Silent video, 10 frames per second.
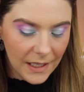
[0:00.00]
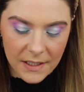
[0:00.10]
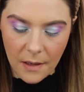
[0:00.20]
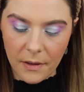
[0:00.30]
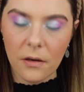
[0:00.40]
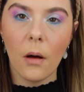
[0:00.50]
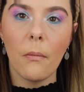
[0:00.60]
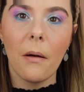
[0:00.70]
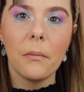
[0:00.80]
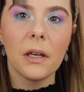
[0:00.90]
gehe ich aber
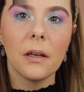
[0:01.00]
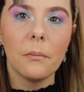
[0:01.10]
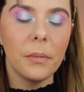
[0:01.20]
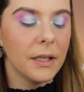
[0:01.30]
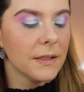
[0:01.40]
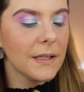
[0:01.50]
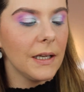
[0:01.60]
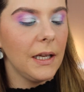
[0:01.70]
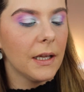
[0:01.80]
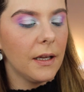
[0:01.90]
nochmal mit einem
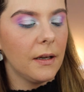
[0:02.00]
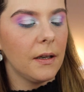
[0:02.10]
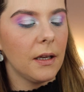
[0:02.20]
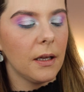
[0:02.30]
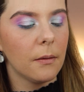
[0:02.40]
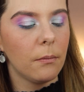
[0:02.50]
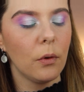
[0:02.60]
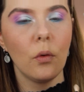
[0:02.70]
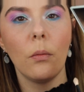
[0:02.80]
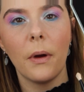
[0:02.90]
Pinsel hier in die
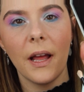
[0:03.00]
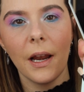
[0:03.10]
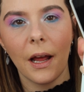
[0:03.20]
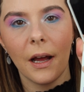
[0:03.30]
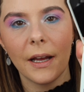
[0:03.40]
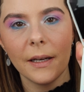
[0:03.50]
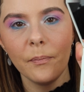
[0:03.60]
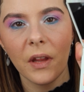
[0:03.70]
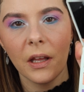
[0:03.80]
Blue Bell rein.